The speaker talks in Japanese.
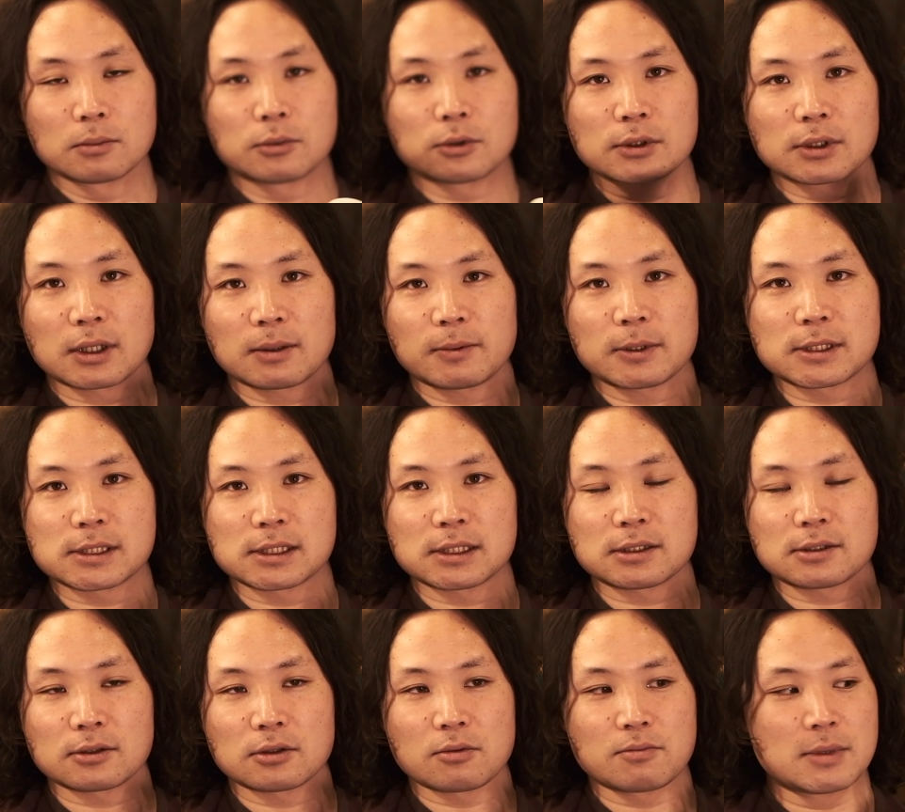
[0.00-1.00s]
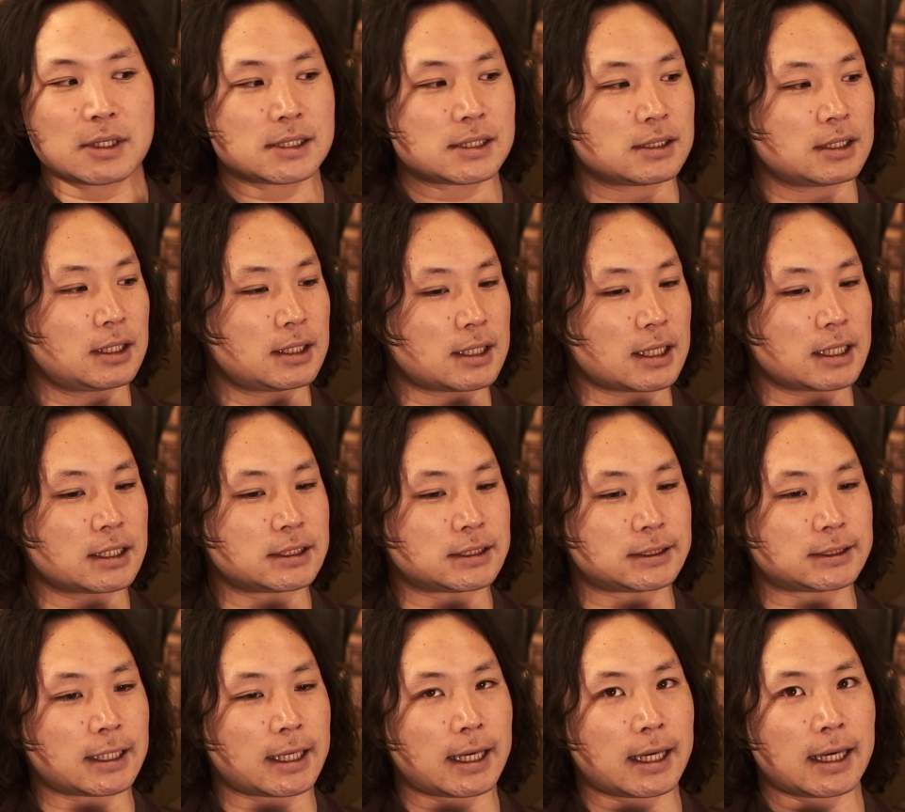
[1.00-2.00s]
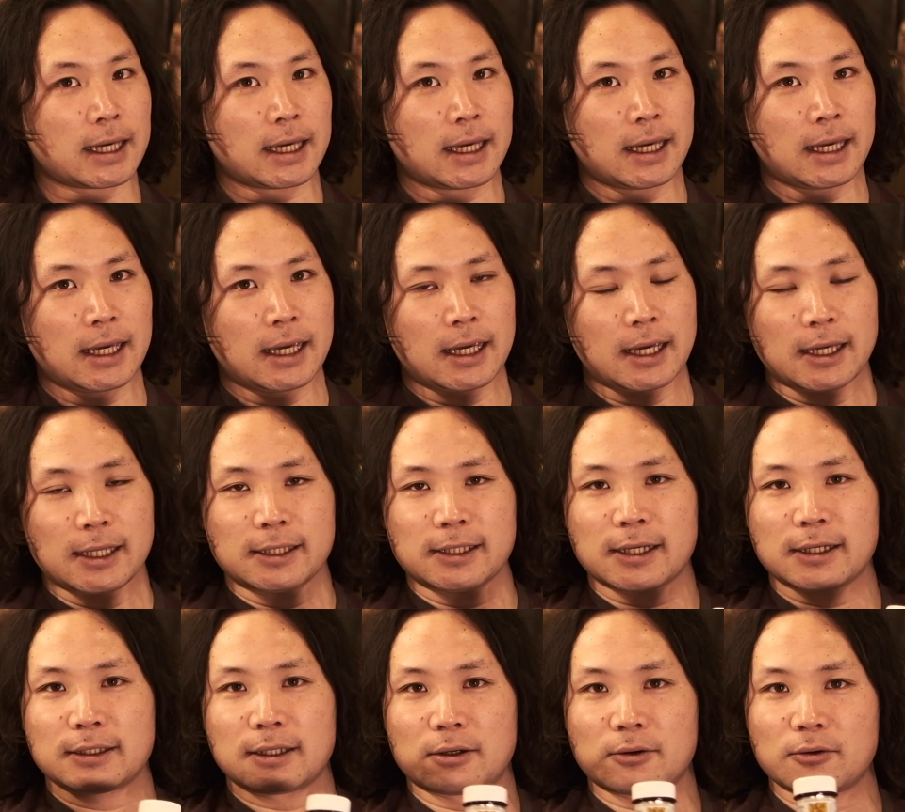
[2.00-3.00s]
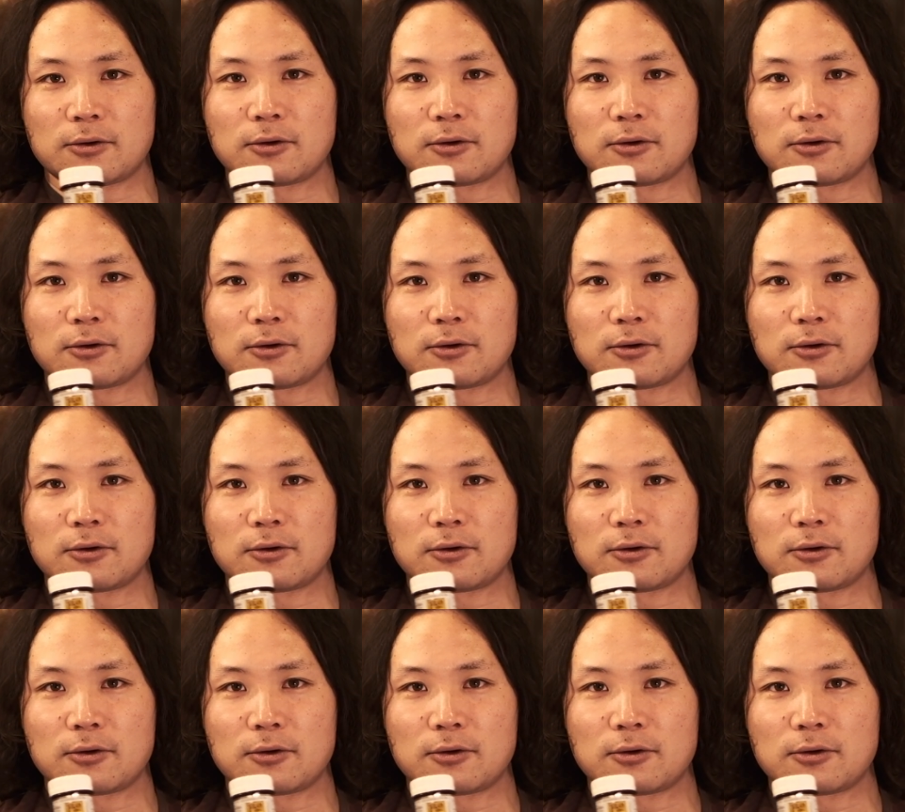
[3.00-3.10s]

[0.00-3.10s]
僕は別にその水に対してなんだろう、